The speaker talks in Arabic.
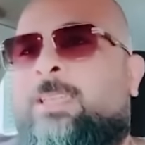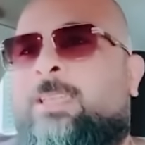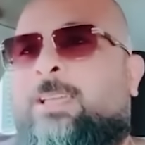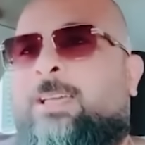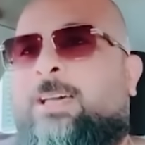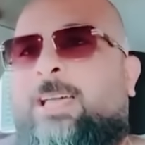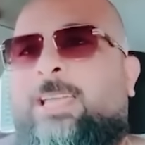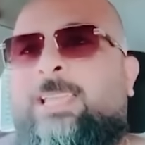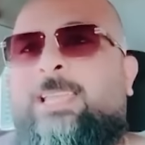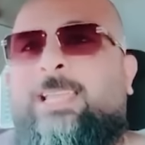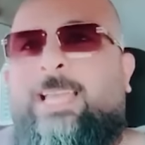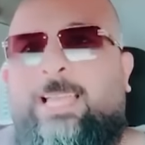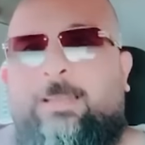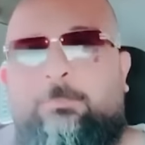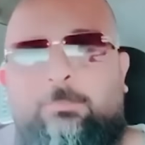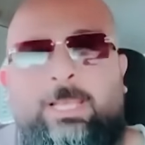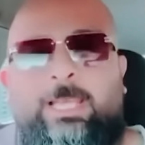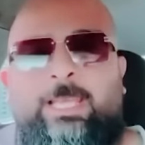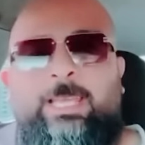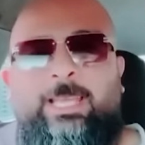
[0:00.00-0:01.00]
هاي
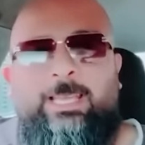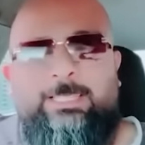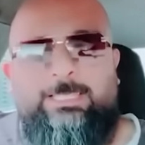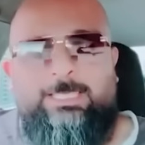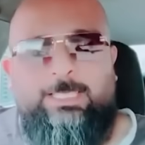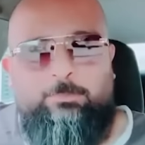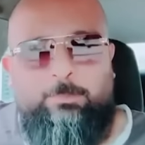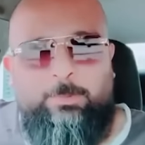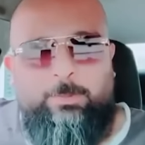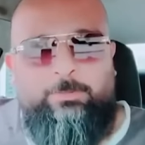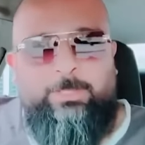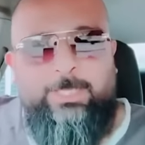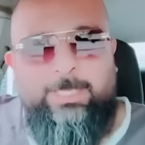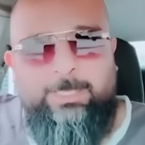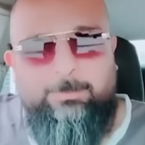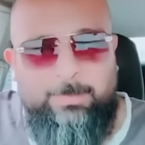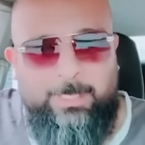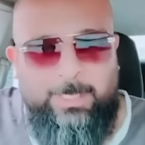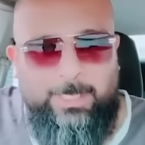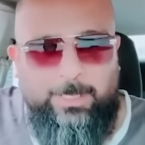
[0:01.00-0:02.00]
الحملة حسب ما
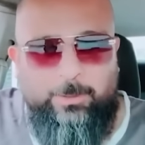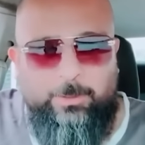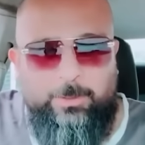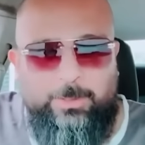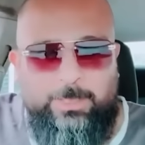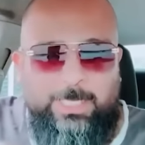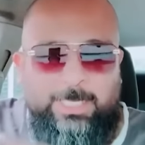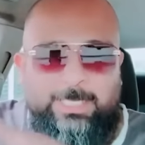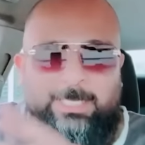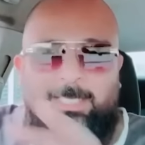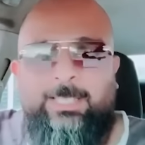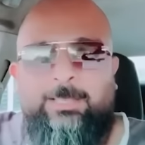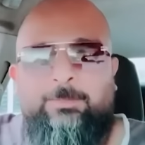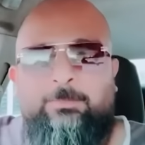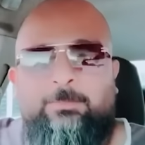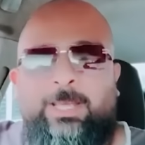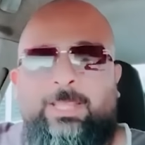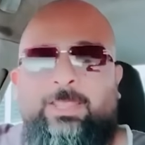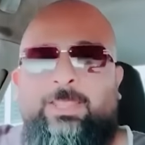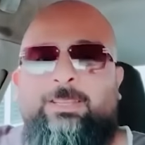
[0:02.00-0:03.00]
افتهمنا وصلتنا
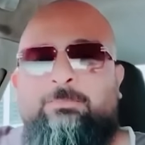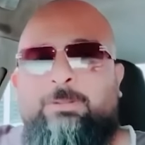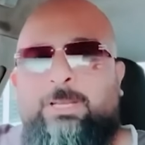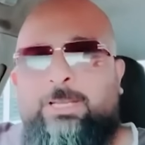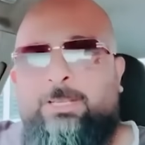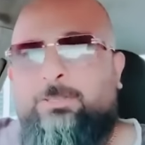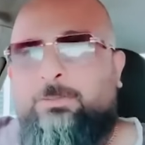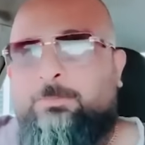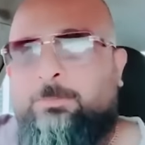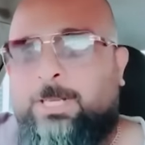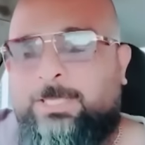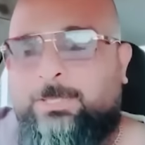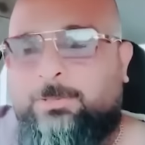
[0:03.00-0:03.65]
من بعض المعلومات